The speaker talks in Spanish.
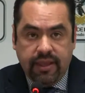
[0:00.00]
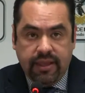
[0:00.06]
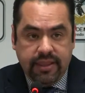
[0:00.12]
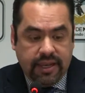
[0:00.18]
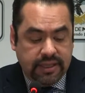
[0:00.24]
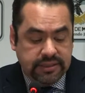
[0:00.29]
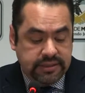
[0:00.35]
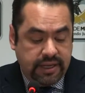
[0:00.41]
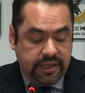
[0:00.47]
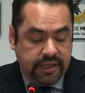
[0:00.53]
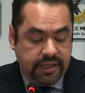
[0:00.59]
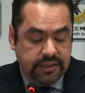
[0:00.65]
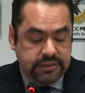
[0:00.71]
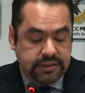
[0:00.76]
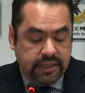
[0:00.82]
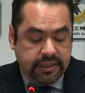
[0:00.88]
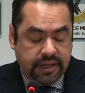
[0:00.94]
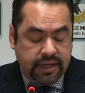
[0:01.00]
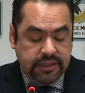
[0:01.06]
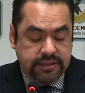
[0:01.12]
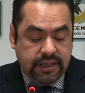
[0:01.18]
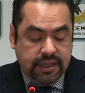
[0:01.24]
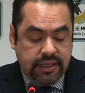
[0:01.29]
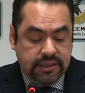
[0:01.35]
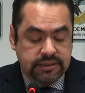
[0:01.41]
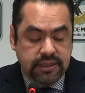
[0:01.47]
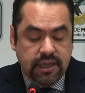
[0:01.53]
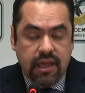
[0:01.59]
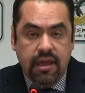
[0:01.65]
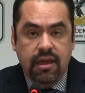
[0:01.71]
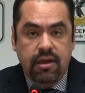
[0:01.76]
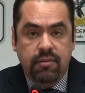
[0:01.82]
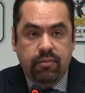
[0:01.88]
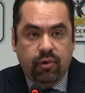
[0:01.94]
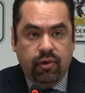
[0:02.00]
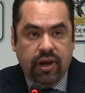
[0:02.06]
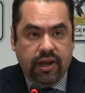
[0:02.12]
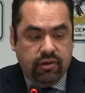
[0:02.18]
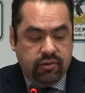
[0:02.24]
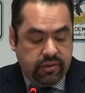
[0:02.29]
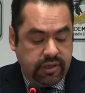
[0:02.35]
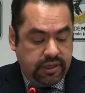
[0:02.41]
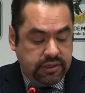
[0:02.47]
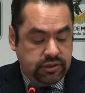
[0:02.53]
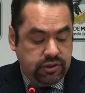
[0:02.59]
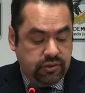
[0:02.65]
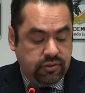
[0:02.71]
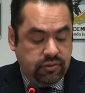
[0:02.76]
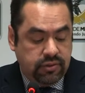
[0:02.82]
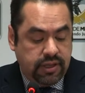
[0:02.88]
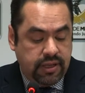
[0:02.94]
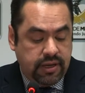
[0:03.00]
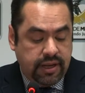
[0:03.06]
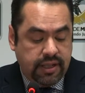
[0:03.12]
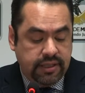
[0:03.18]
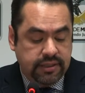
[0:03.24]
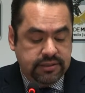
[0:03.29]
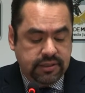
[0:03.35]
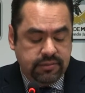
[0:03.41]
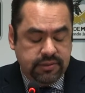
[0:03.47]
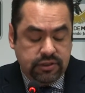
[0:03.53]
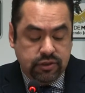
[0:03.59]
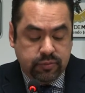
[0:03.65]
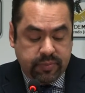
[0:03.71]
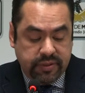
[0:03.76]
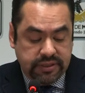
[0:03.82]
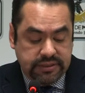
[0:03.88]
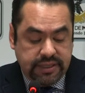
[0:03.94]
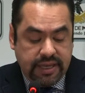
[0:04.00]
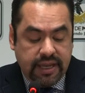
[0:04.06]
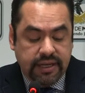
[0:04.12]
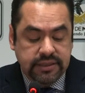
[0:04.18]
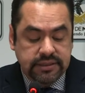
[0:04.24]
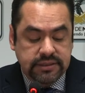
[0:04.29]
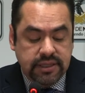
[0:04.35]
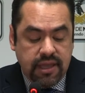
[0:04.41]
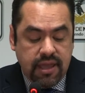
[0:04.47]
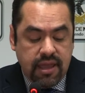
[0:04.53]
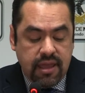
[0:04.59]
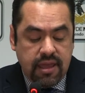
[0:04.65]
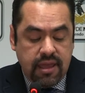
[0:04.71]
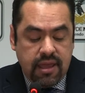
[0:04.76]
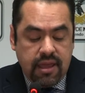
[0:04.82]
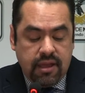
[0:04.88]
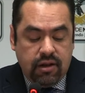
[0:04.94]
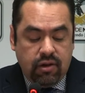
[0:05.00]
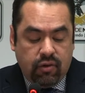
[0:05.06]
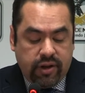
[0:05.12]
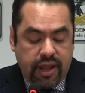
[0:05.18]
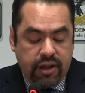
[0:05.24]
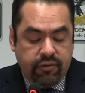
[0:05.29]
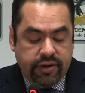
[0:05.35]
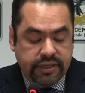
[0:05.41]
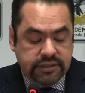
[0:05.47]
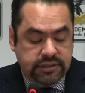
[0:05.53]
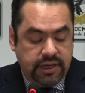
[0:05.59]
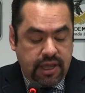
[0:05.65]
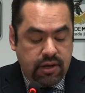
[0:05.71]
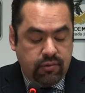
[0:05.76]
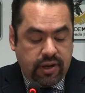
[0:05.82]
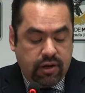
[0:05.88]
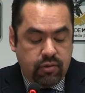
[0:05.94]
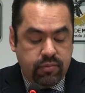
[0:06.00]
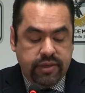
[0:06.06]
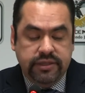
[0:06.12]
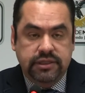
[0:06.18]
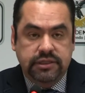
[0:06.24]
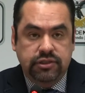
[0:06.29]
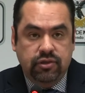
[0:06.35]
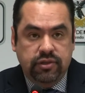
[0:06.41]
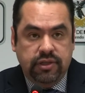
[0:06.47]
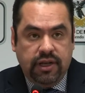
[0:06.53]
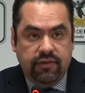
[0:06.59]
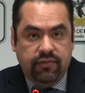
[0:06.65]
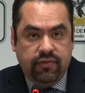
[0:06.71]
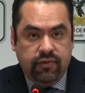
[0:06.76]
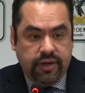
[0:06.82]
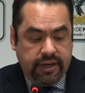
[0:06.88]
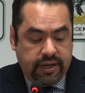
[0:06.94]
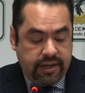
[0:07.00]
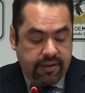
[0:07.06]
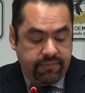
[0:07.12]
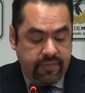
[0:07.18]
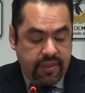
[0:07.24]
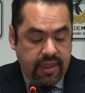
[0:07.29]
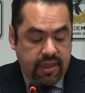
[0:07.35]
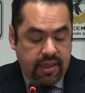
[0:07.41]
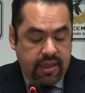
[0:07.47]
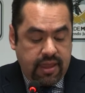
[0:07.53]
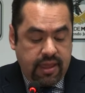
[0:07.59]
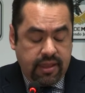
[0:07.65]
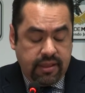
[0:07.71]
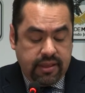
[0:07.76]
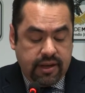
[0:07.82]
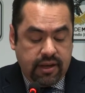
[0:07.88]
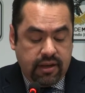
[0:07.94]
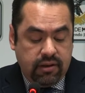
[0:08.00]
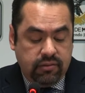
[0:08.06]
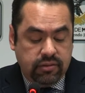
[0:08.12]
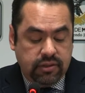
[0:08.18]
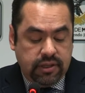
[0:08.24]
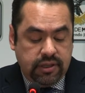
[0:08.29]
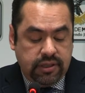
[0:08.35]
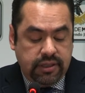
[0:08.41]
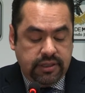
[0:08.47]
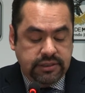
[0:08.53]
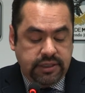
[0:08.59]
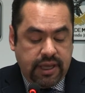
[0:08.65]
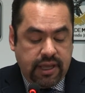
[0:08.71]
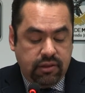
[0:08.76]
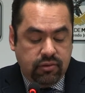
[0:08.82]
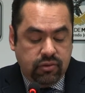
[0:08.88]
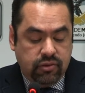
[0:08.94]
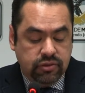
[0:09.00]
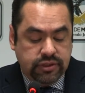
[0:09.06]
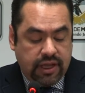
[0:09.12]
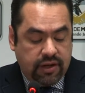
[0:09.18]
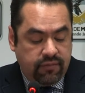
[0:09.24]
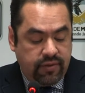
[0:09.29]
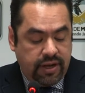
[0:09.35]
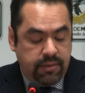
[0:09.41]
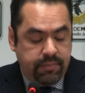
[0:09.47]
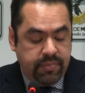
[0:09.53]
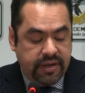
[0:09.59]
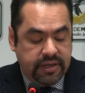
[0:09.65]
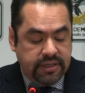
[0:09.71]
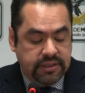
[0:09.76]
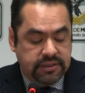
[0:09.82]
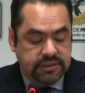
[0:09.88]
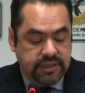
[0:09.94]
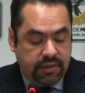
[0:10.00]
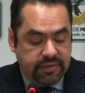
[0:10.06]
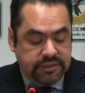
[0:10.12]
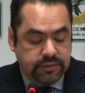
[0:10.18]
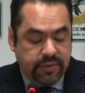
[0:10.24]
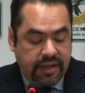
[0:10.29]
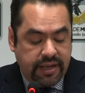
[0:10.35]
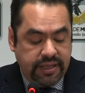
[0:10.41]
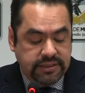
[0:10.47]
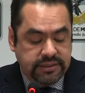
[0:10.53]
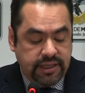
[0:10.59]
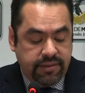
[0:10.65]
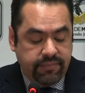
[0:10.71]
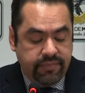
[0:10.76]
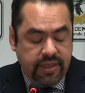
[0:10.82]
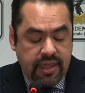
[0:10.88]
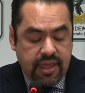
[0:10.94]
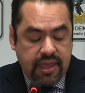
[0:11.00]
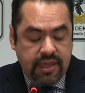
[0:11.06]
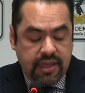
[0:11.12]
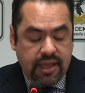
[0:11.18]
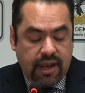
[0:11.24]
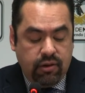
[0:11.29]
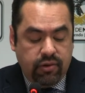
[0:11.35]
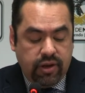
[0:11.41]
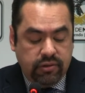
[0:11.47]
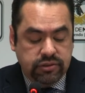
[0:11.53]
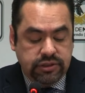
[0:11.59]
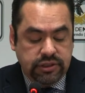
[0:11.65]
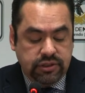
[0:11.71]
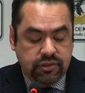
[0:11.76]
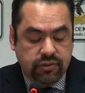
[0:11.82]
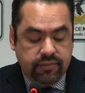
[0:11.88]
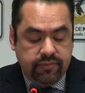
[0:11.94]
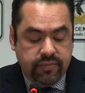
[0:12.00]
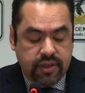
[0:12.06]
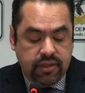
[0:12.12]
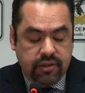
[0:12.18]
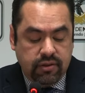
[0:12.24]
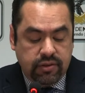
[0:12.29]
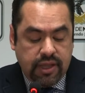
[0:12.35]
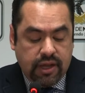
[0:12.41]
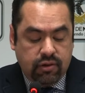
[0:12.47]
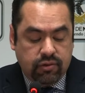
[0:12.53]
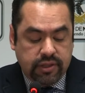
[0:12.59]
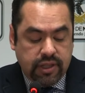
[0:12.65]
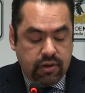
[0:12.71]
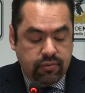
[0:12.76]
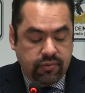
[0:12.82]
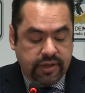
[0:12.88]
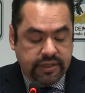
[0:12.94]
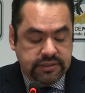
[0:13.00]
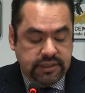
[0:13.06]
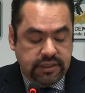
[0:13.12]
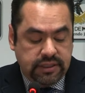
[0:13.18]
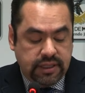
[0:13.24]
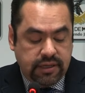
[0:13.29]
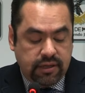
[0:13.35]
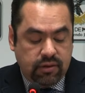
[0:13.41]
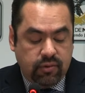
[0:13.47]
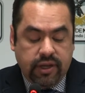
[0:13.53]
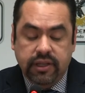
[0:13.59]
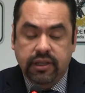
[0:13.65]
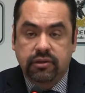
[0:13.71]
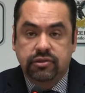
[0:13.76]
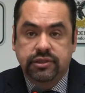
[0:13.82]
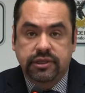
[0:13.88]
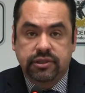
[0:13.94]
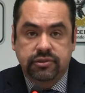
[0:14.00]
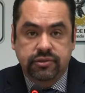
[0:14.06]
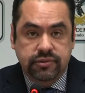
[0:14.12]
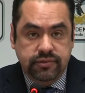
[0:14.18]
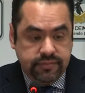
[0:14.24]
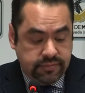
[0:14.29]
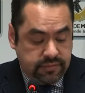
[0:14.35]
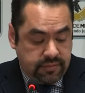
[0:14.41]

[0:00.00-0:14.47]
y de las diligencias realizadas por la Coordinación General de Servicios Periciales lograron rastrear una conversación telefónica entre el indiciado Óscar Felipe Chávez Valencia y el ahora Oxiso, donde acordaron una cita en el lugar de los hechos.